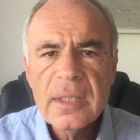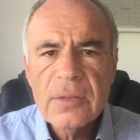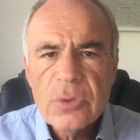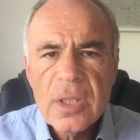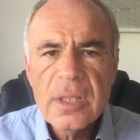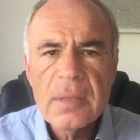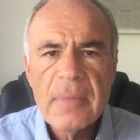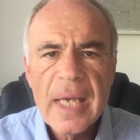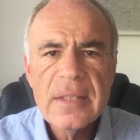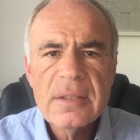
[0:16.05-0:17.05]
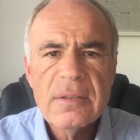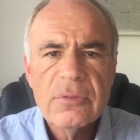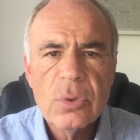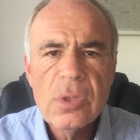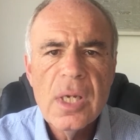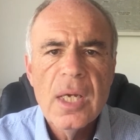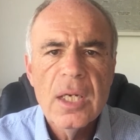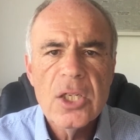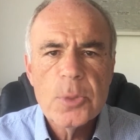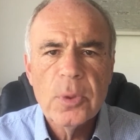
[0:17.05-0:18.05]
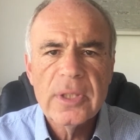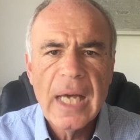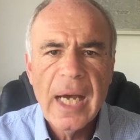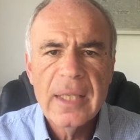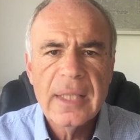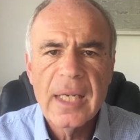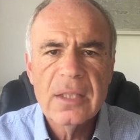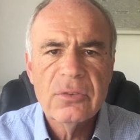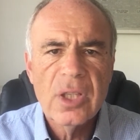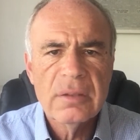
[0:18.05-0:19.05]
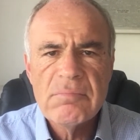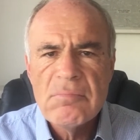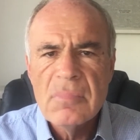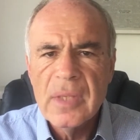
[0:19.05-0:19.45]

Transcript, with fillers: dann würden die meisten wohl äh, spontan antworten,